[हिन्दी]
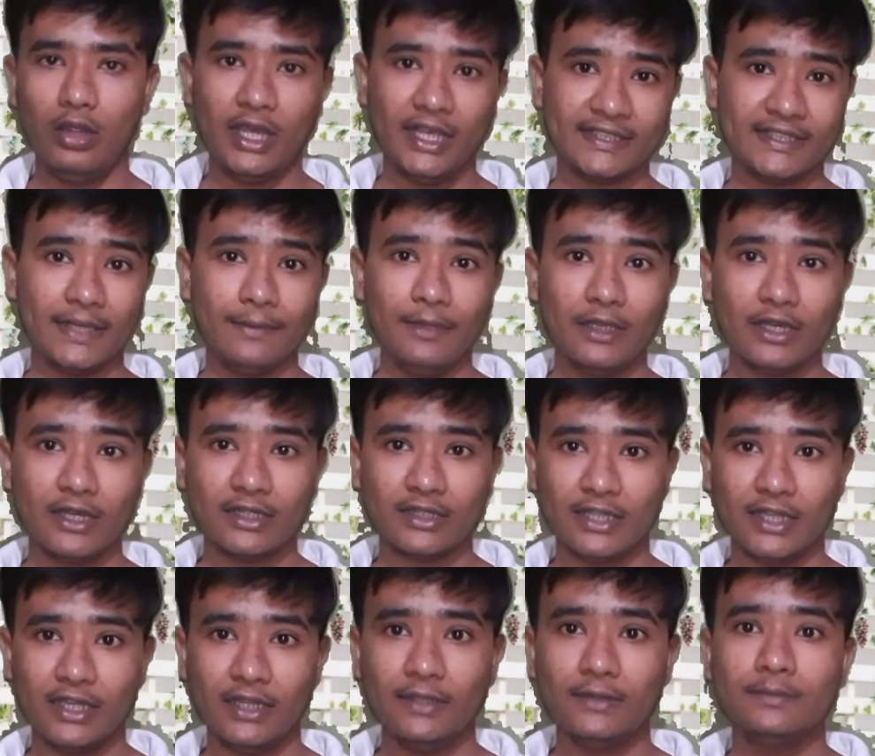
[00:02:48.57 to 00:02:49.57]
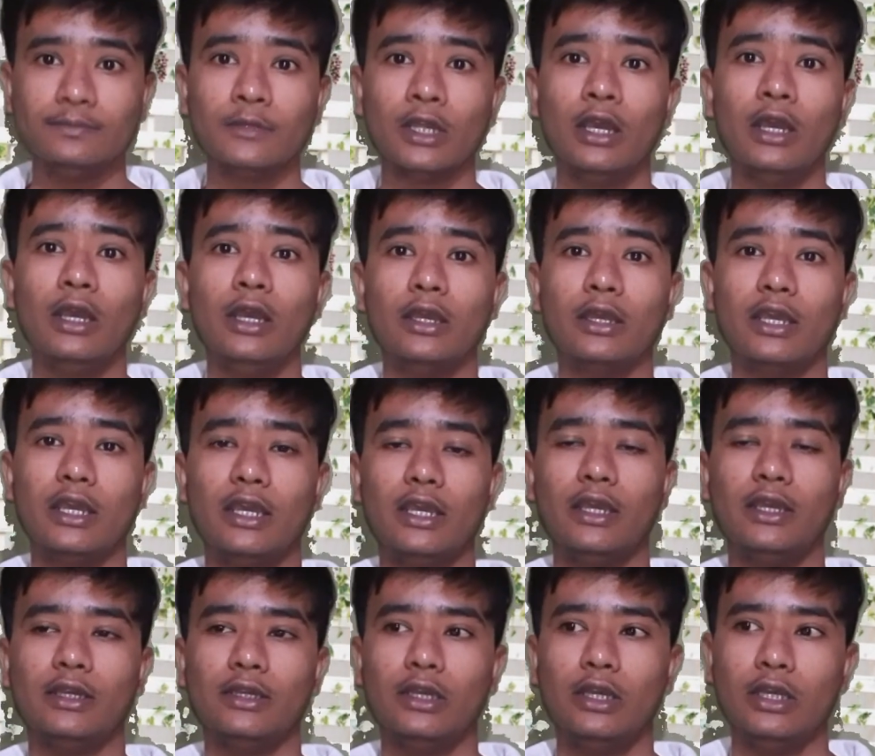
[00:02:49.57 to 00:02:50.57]
ऐसा भी करते हैं
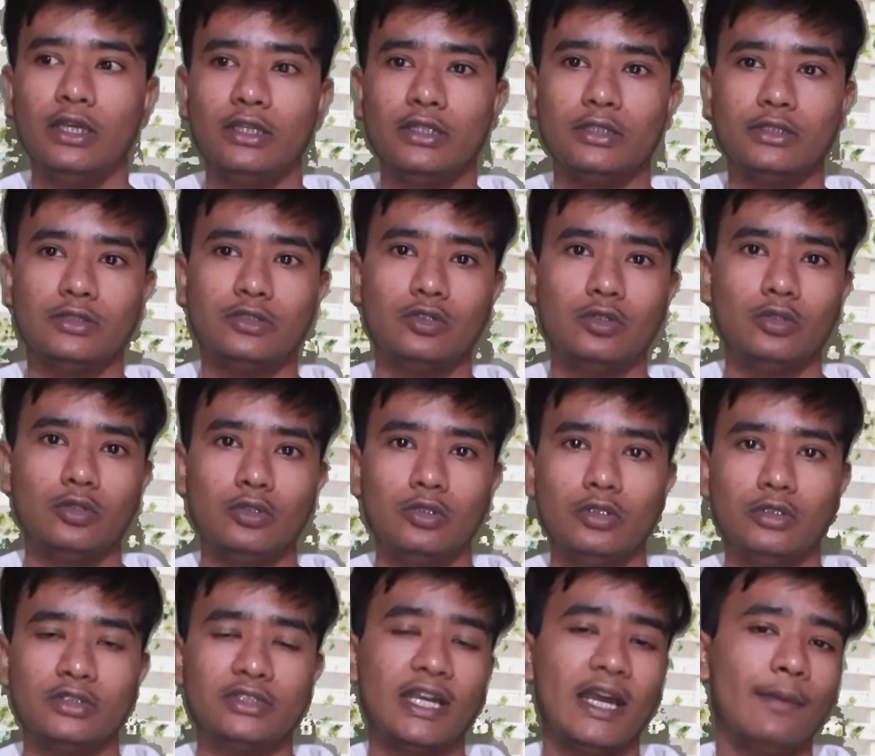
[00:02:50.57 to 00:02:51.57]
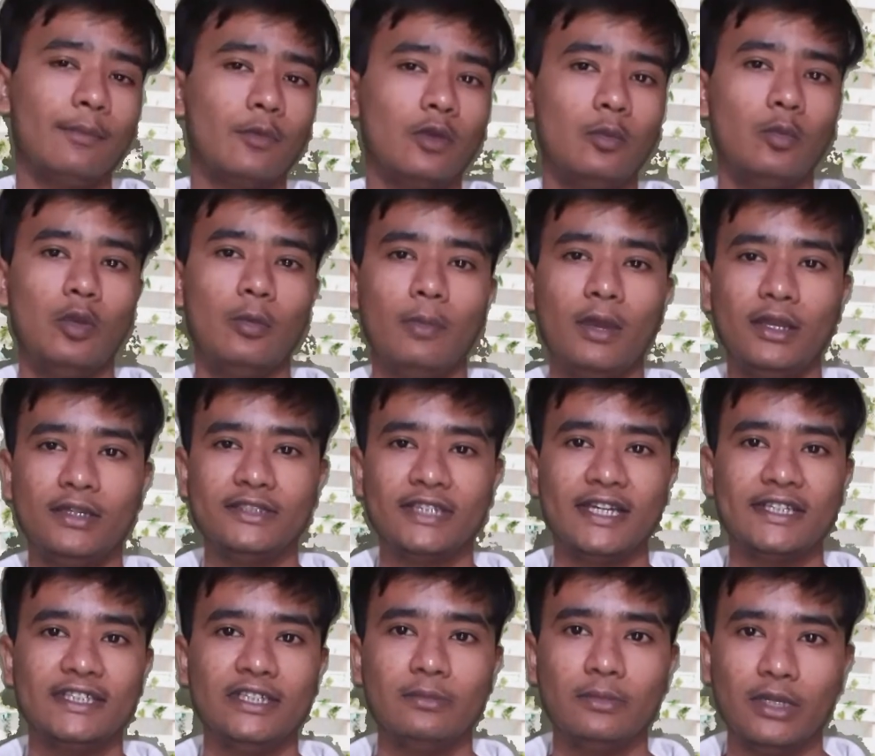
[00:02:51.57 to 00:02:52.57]
कि शाम को मोबाइल
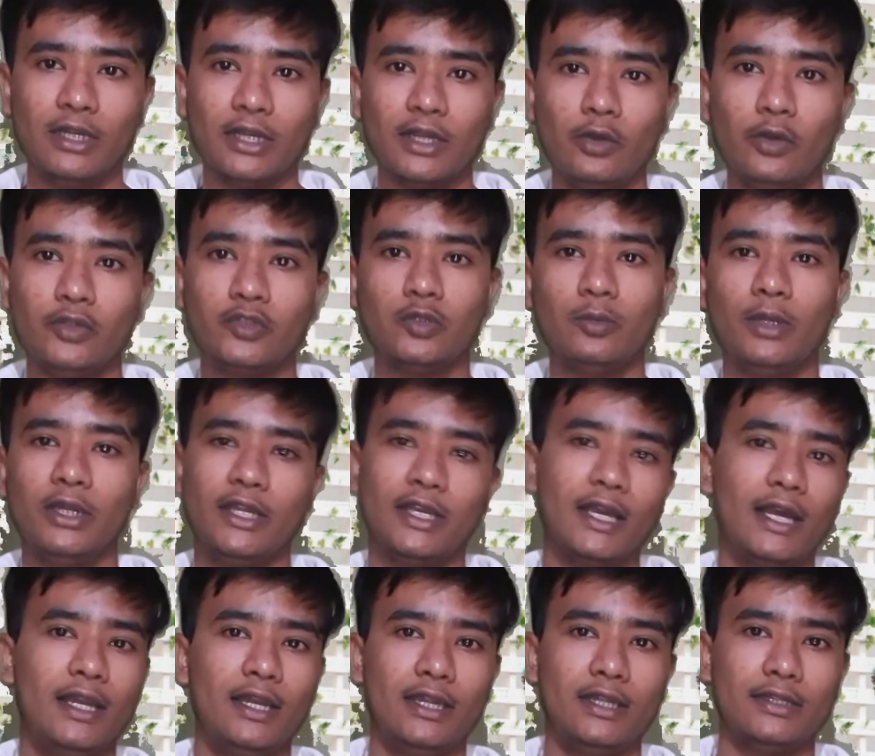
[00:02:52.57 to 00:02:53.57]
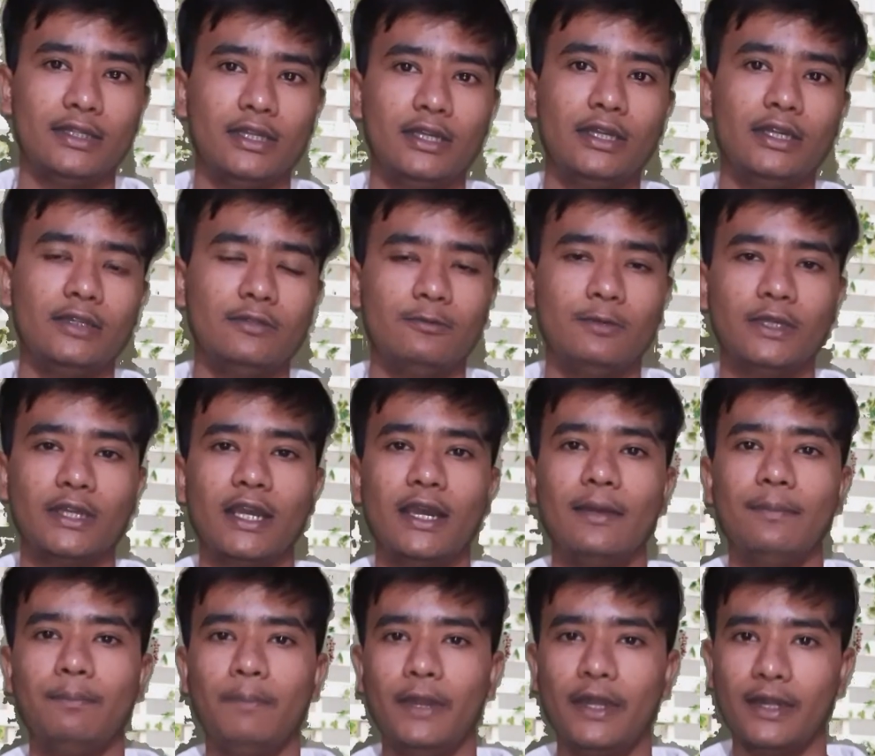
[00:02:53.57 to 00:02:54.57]
चार्जिंग में रखा और सुबह निकाल लेते हैं इस पर
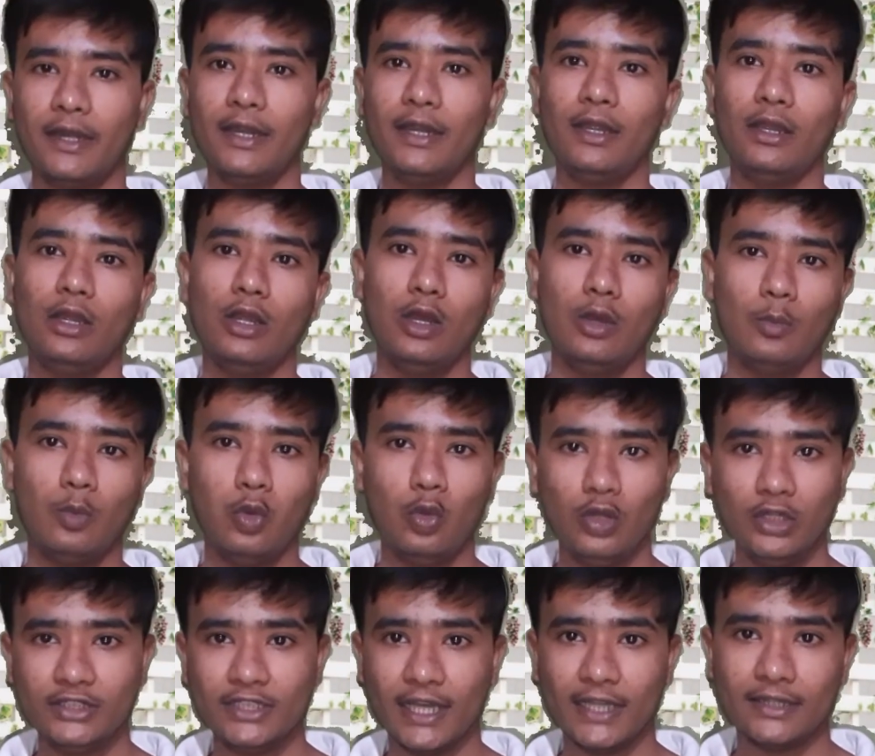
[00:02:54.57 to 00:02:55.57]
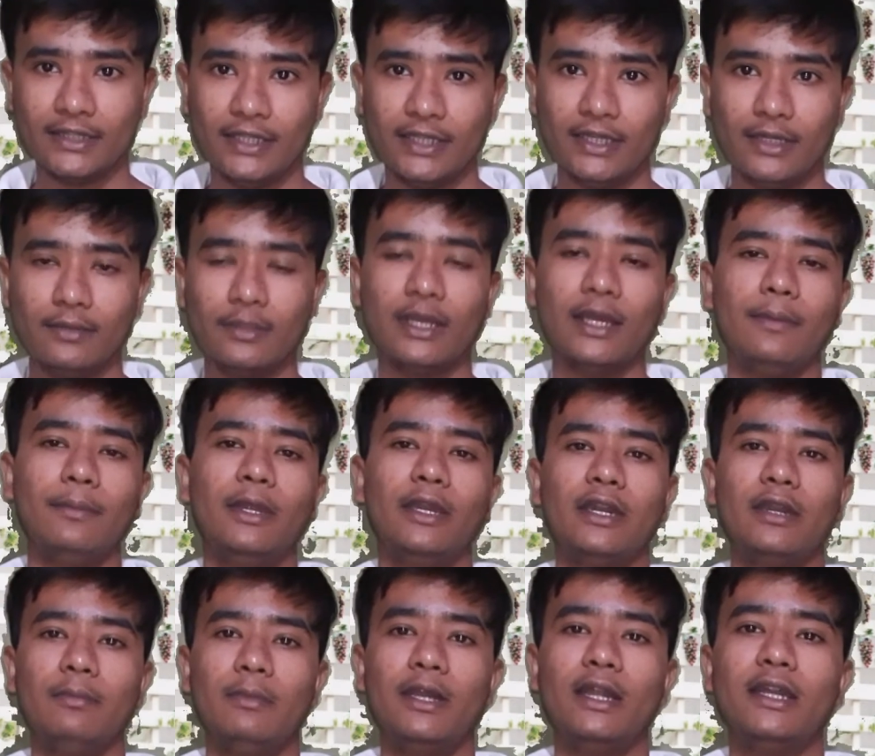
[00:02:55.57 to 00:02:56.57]
क्या बैटरी फूल जाती है क्या
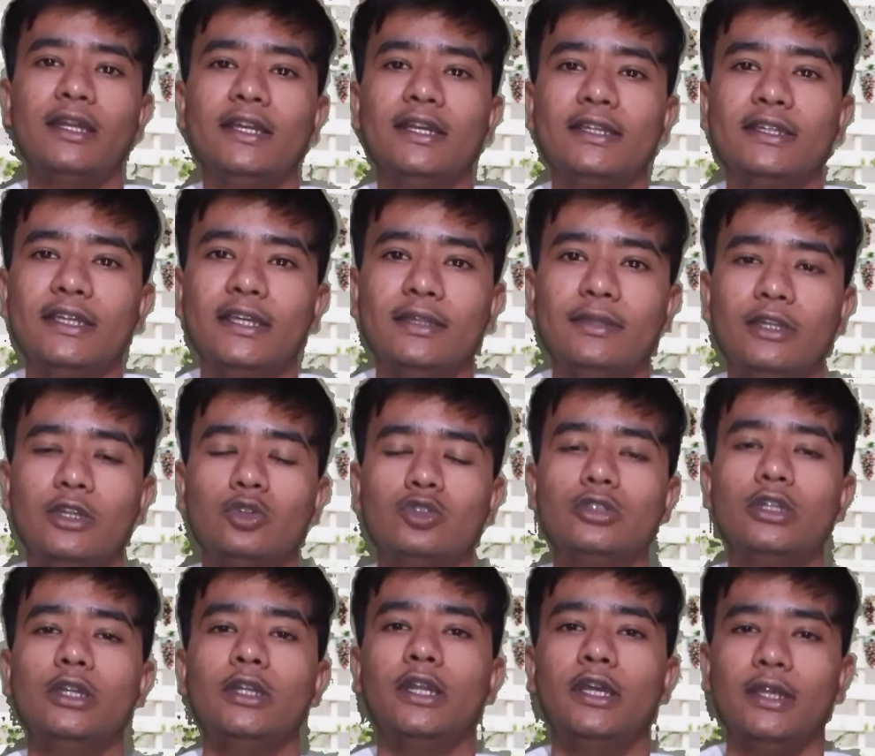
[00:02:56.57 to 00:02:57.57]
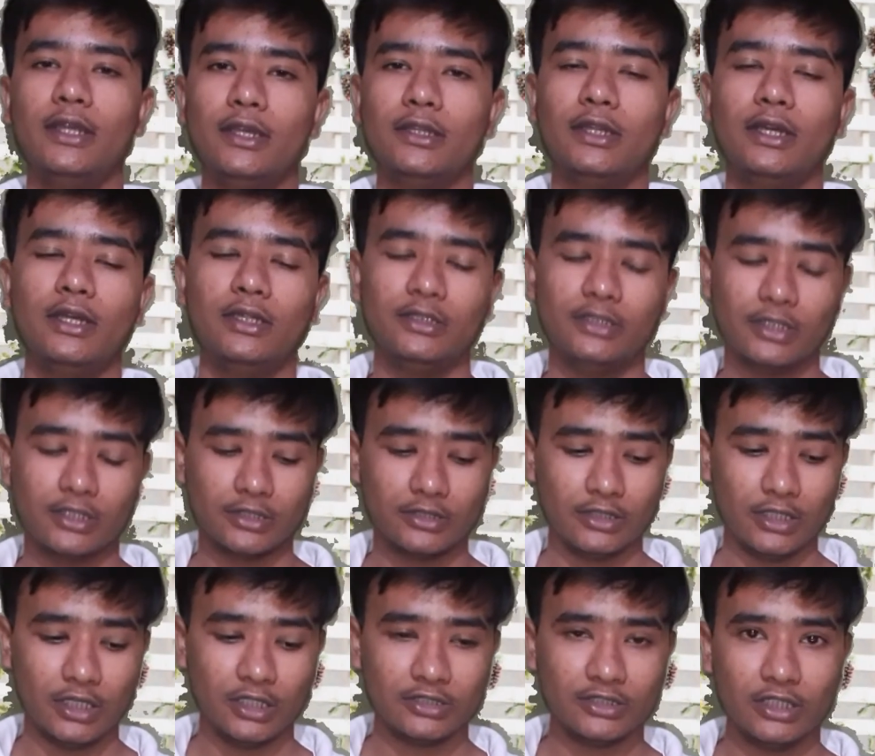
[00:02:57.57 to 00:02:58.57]
बैटरी बिगड़ जाती है दोस्तों नहीं आता
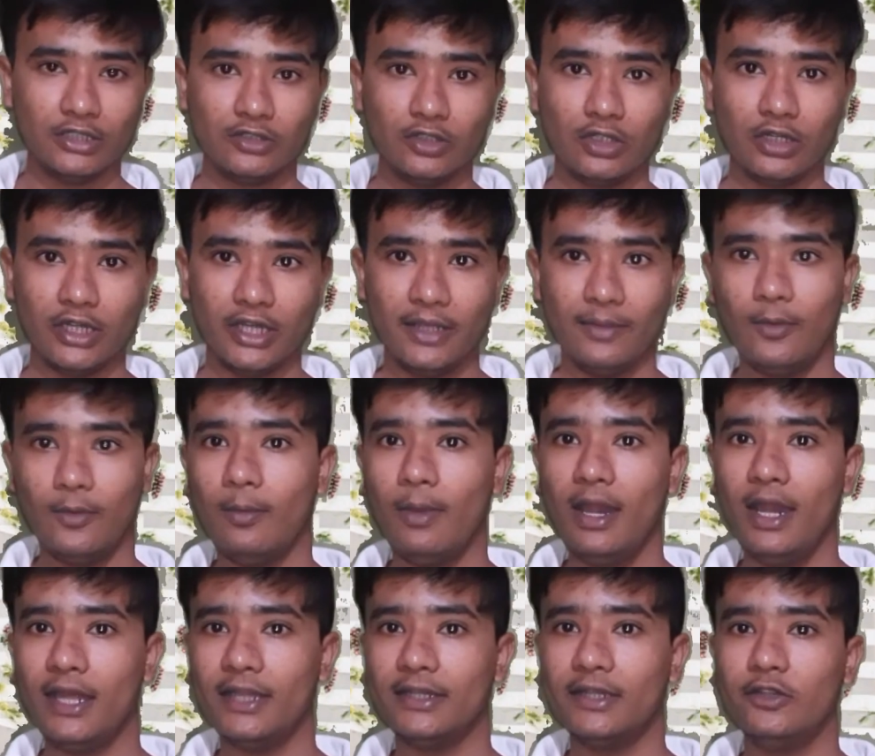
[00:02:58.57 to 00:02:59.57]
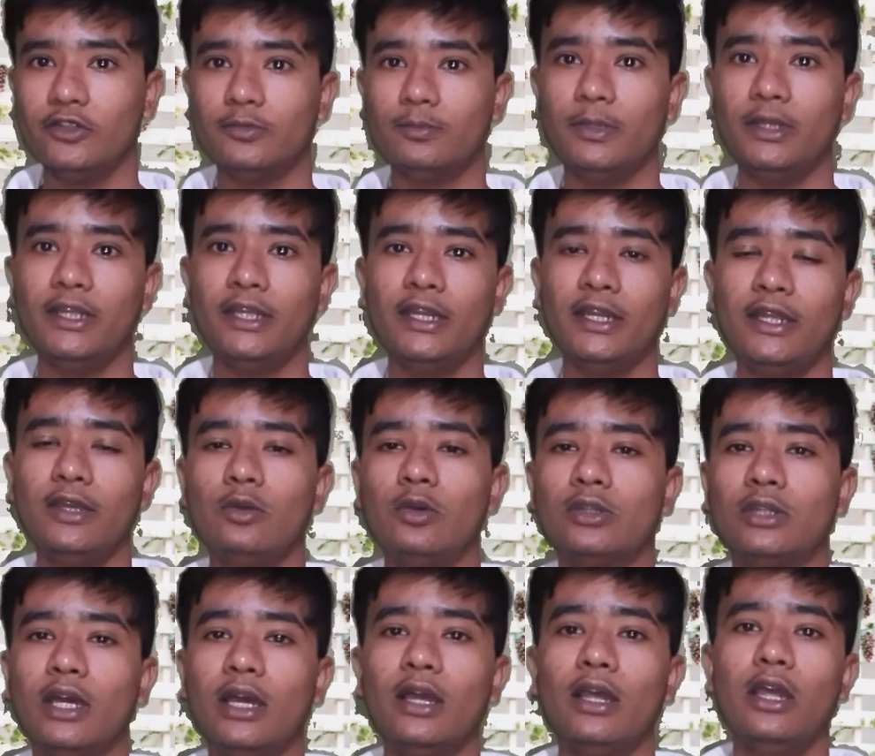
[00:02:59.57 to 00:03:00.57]
जब दरअसल जो नए मोबाइल आते हैं उसमें ये नहीं
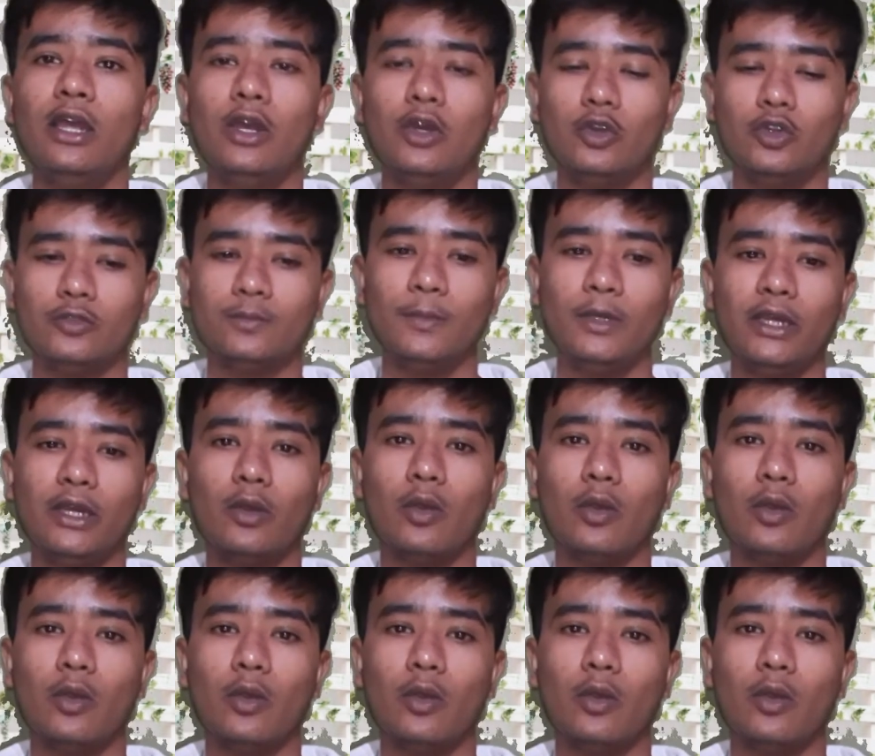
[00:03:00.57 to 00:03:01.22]
होता उसमें